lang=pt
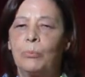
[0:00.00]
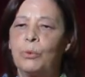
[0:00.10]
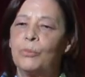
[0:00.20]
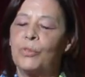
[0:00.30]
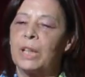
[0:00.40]

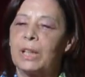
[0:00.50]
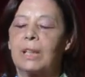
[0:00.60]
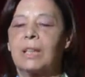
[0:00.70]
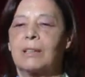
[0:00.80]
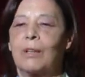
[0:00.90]
promover a
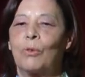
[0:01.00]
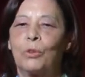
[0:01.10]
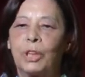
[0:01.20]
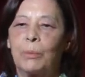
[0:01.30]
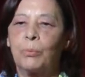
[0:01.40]
criação
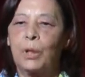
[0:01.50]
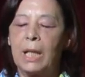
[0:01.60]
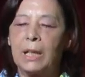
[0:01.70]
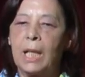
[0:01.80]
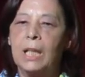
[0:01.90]

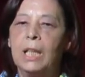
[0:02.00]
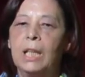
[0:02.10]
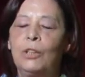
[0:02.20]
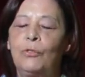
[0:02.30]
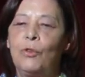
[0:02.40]
contemporânea
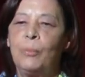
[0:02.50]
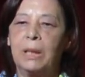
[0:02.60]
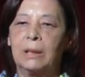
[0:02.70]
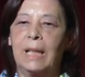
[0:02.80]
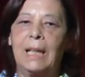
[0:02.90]
e
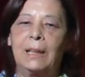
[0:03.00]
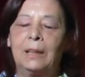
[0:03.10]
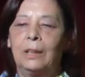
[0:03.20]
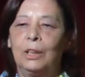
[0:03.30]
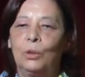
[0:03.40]

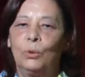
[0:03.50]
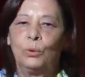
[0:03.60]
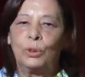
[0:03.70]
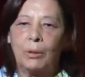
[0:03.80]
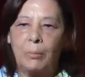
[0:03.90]
fomentar
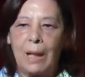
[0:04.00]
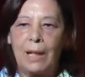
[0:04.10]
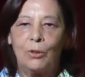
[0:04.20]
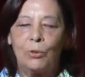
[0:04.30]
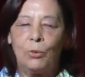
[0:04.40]
o
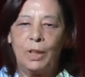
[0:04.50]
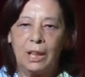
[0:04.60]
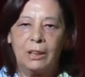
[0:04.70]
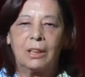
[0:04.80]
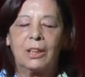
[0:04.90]
trabalho
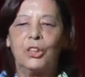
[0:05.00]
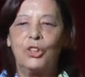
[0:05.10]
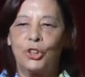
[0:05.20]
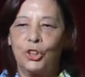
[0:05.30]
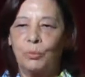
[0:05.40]
entre
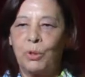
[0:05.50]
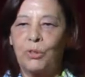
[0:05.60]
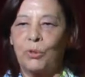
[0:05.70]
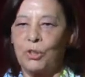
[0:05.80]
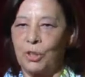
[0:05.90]

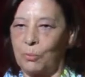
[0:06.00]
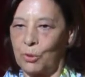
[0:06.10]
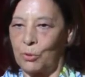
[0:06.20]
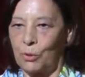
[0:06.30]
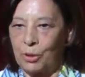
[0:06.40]
instituições e
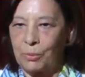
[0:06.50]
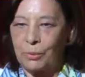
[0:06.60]
pessoas,